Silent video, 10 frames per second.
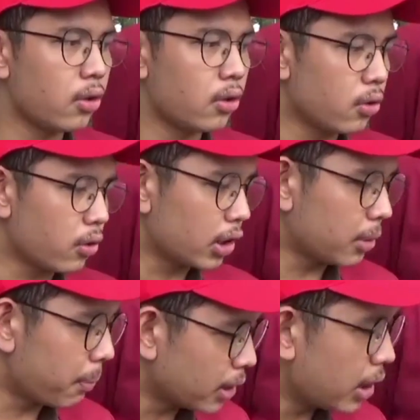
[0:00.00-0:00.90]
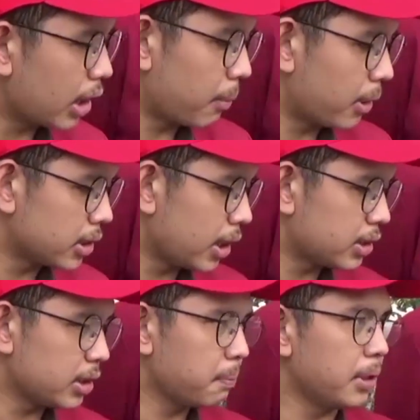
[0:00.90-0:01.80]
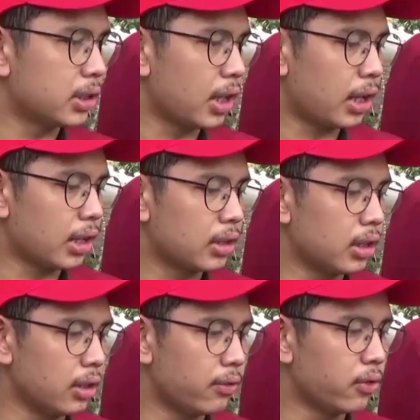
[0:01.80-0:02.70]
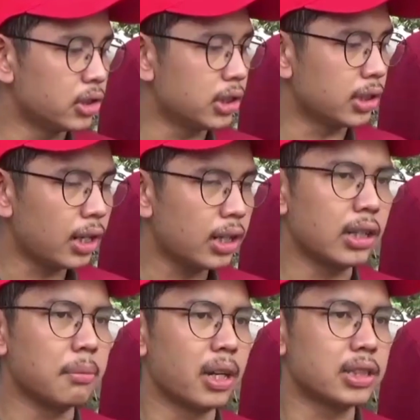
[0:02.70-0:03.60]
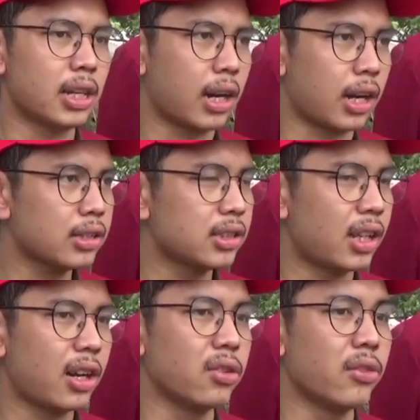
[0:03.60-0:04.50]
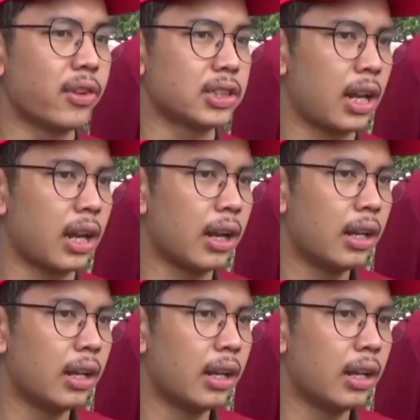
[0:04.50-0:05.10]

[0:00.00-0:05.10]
Untuk kedepannya harapan saya sih bisa difungsikan di masyarakat secara universal.